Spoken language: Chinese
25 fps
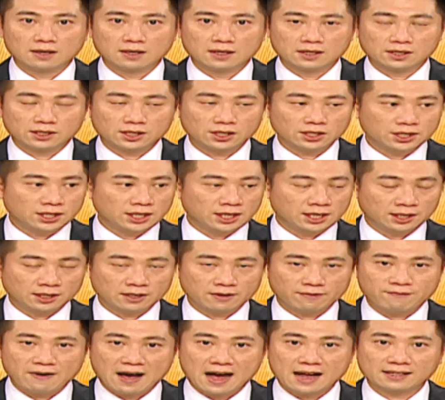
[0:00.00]
事情的
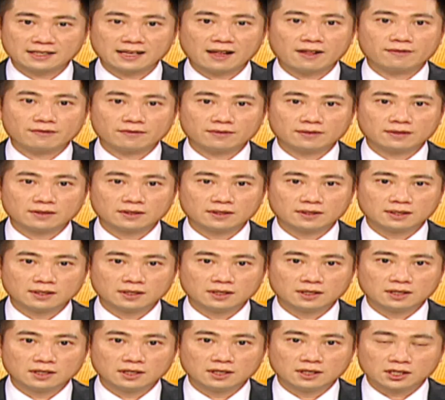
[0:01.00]
发展
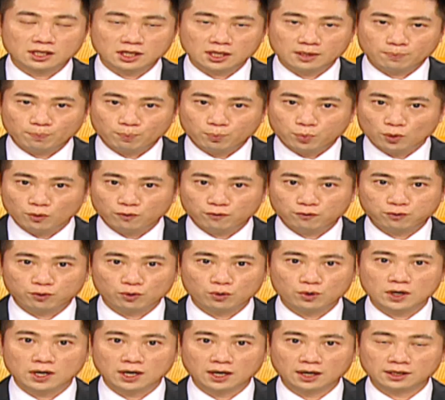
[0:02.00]
是不
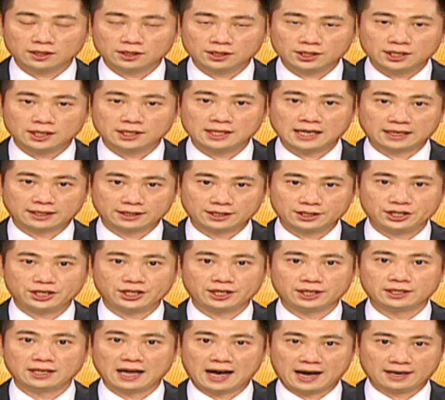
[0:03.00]
符合市场的
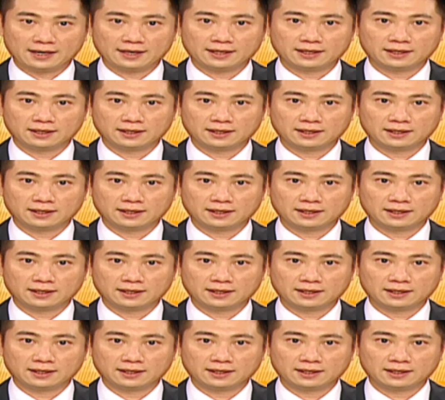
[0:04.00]
期待，